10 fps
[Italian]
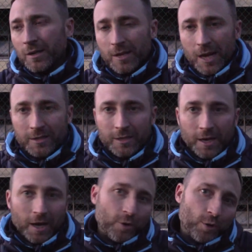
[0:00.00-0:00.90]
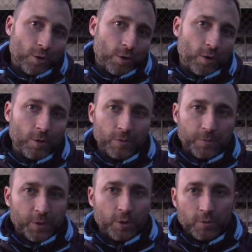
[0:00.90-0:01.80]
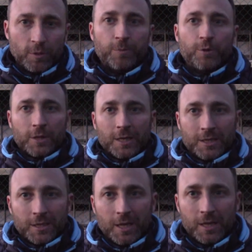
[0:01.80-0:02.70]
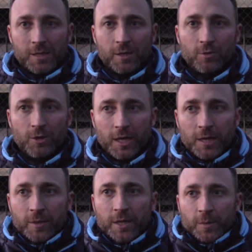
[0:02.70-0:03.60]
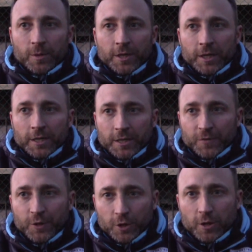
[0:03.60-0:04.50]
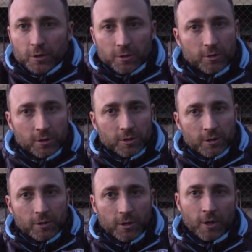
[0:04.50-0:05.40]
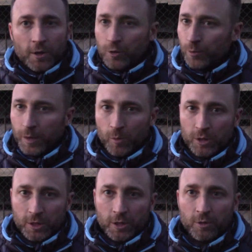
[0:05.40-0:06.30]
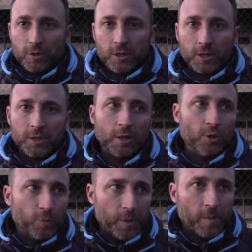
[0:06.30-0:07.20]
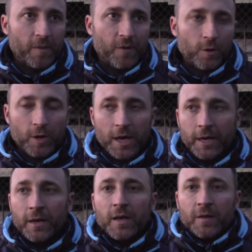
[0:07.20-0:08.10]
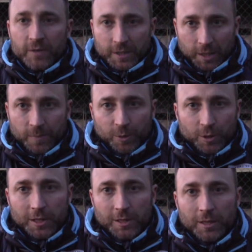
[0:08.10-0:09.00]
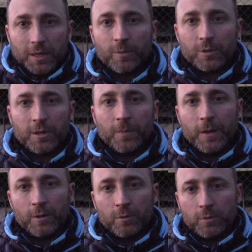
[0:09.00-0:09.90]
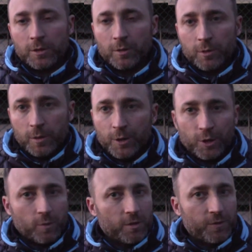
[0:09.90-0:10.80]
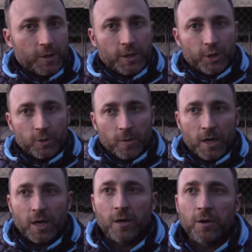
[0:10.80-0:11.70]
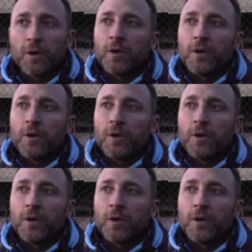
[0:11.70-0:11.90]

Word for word: gli altri hanno per noi un'importanza secondaria perché poi gli artifici del nostro destino dobbiamo essere noi stessi e lo dobbiamo avvalorare vista l'importanza della posta in palio in queste ultime 5 sfide che ci mancano.